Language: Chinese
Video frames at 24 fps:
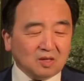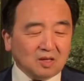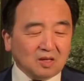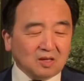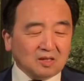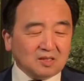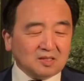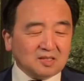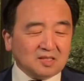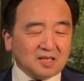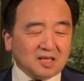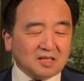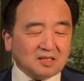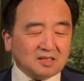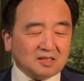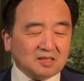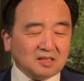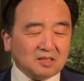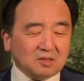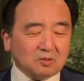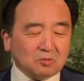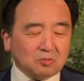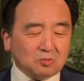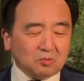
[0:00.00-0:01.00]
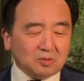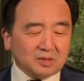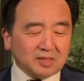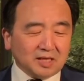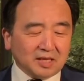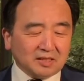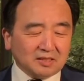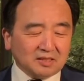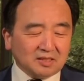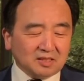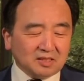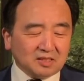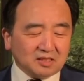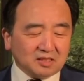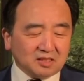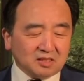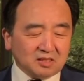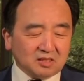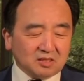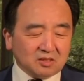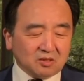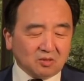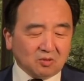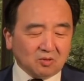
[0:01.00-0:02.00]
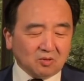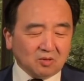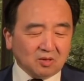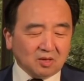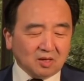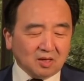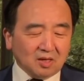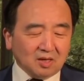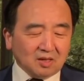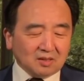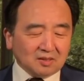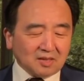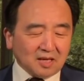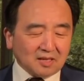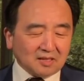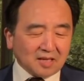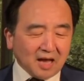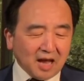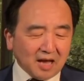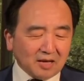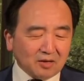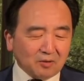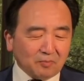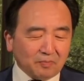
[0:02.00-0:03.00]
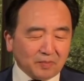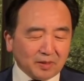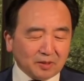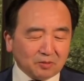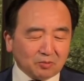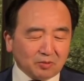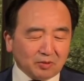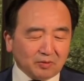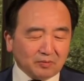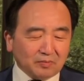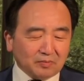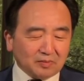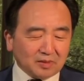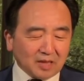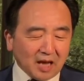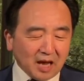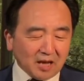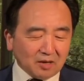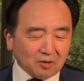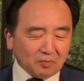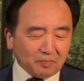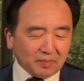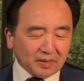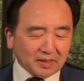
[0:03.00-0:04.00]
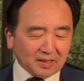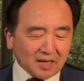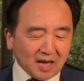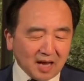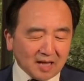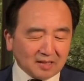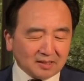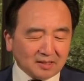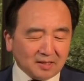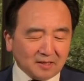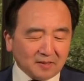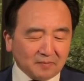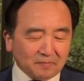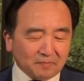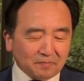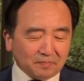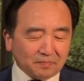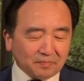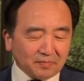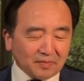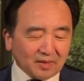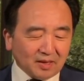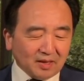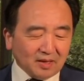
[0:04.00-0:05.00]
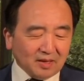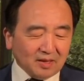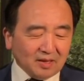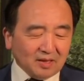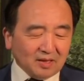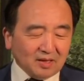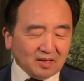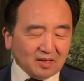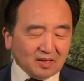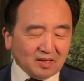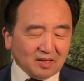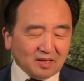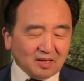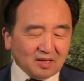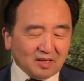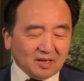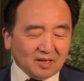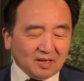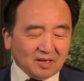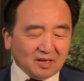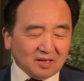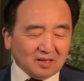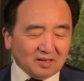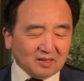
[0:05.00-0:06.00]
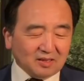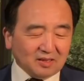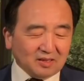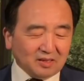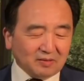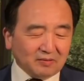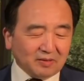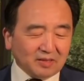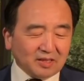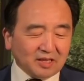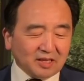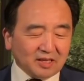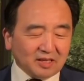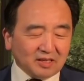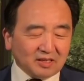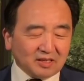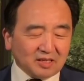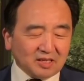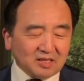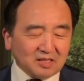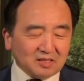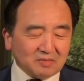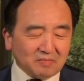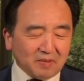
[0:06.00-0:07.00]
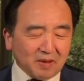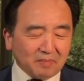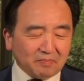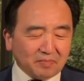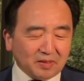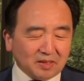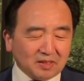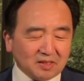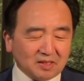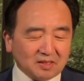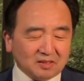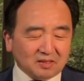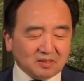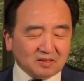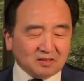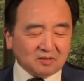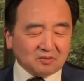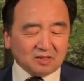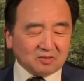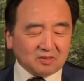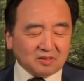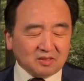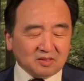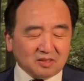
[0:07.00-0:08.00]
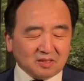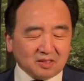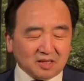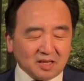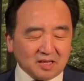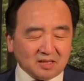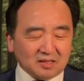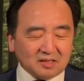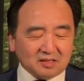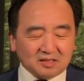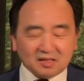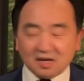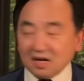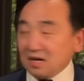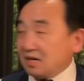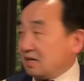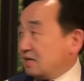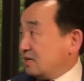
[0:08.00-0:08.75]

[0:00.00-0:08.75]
险几乎险些失手，但他又被对他又被他呢，呃，因为那个 Kingsman 本身就是应该是这儿，